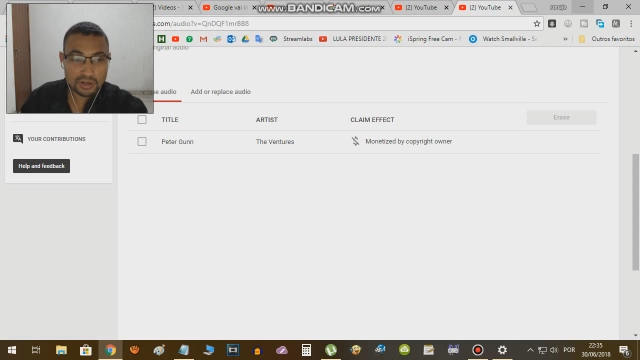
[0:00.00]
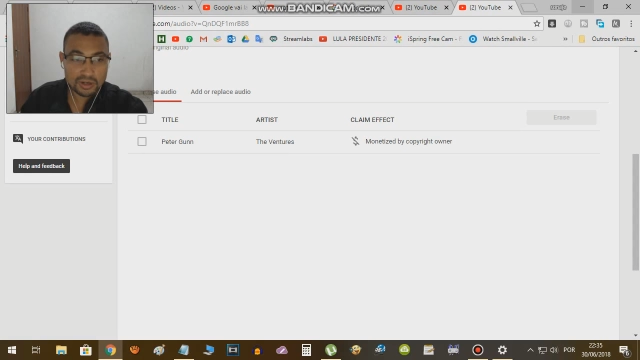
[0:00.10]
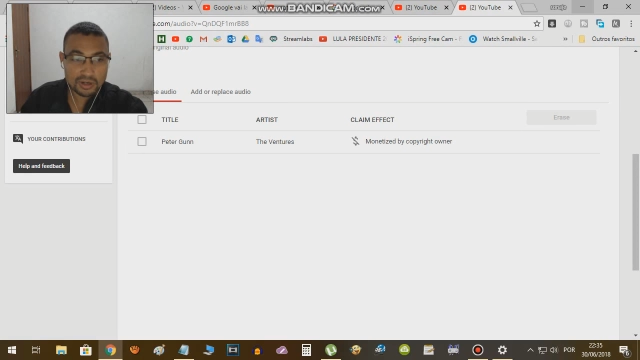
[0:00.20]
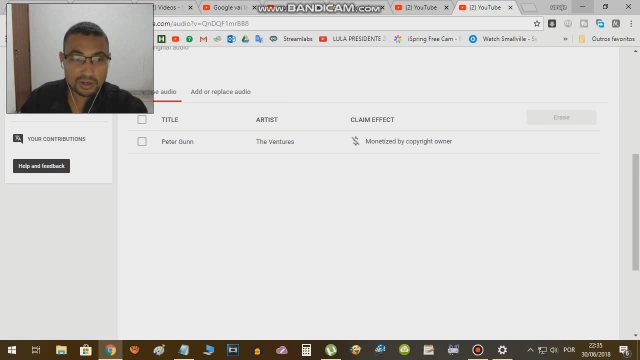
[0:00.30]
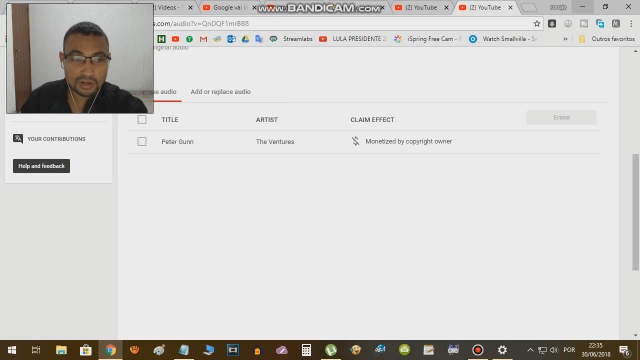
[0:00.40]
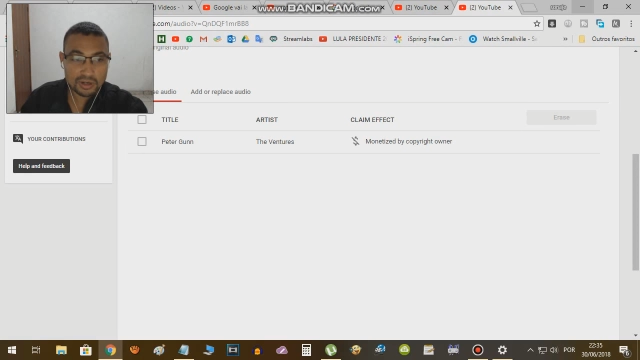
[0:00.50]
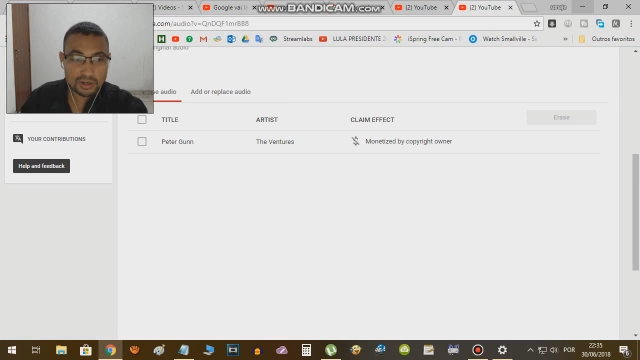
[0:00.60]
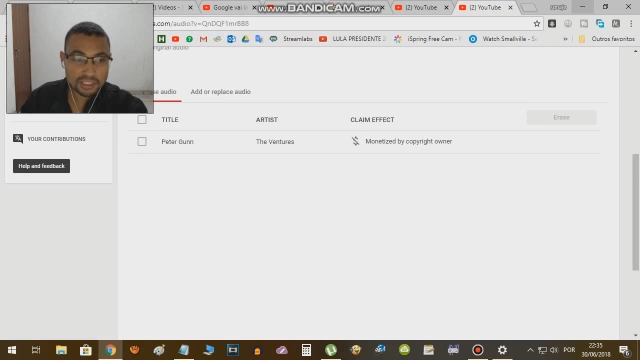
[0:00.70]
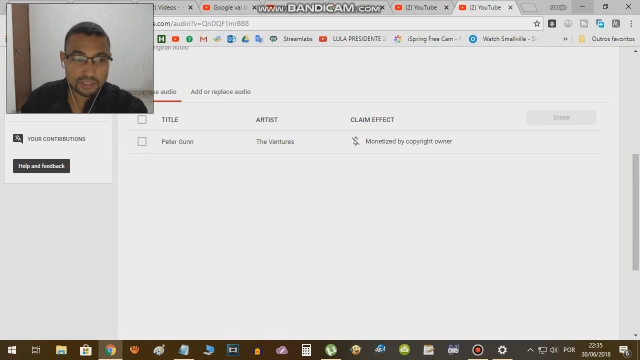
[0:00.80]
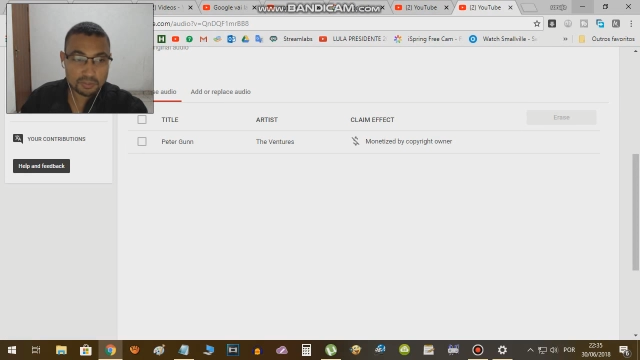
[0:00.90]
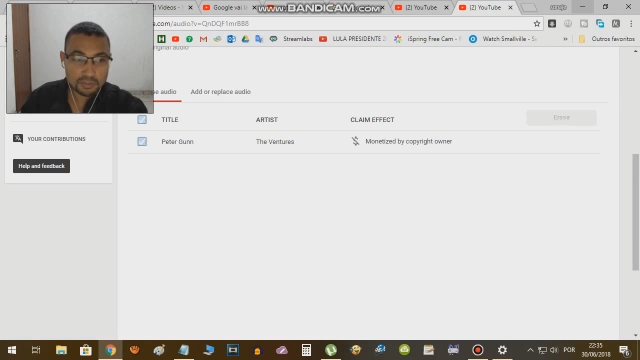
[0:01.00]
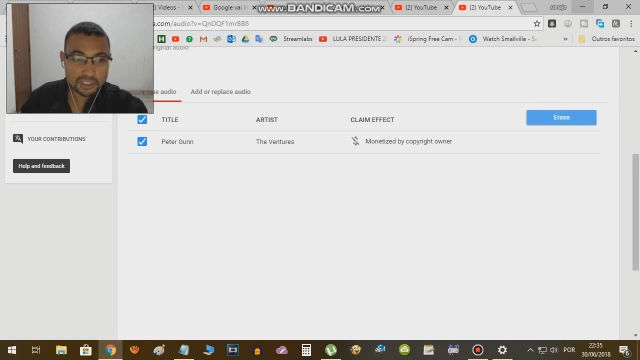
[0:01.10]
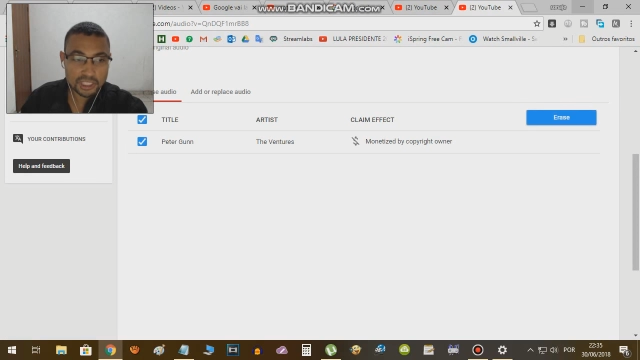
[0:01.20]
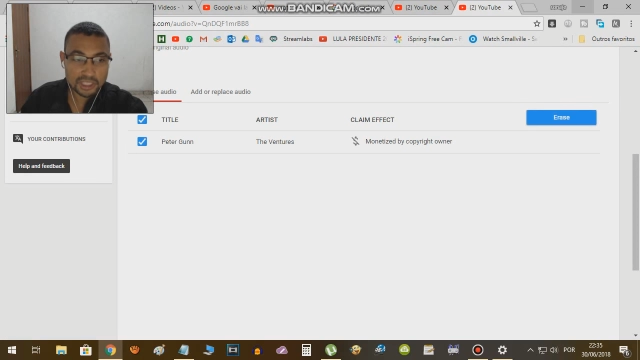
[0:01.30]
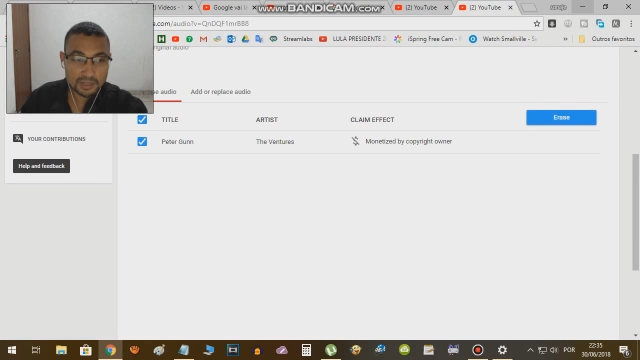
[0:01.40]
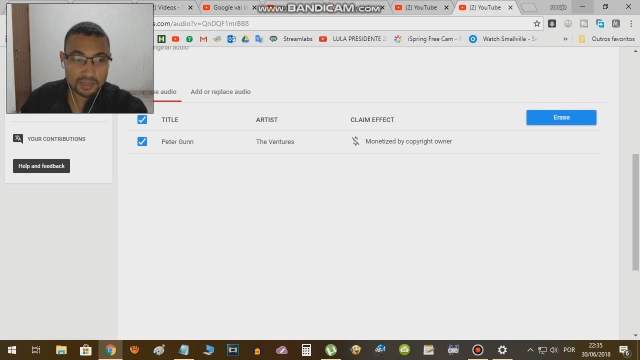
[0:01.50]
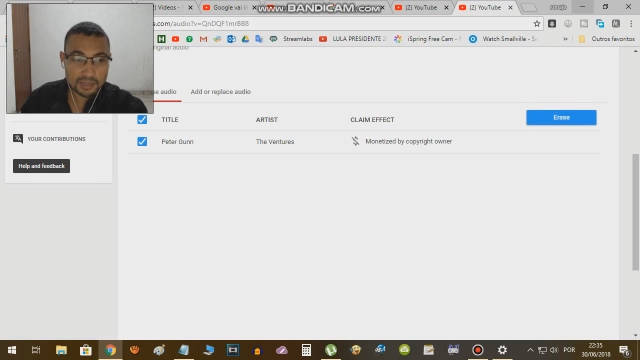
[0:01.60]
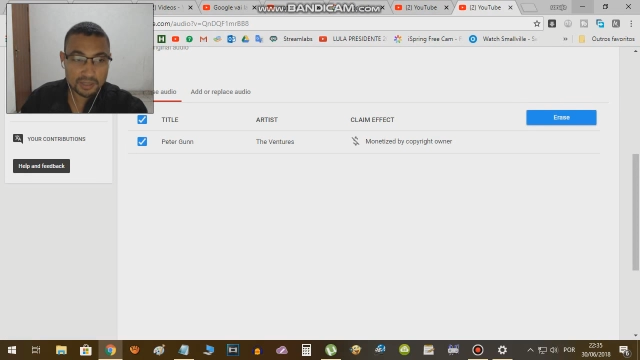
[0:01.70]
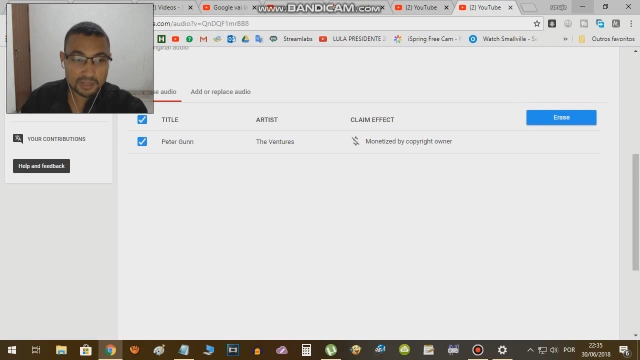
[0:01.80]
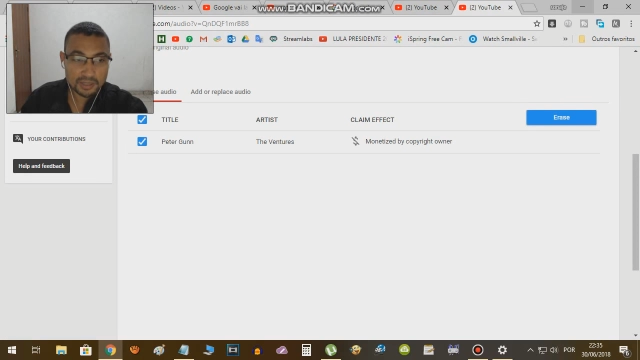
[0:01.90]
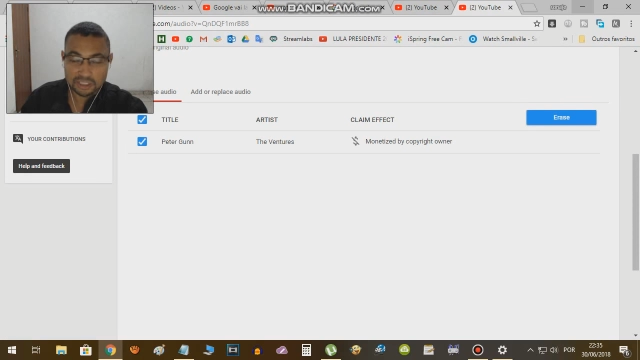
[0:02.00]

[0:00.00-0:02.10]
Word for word: Só que agora a gente pode remover. Tá?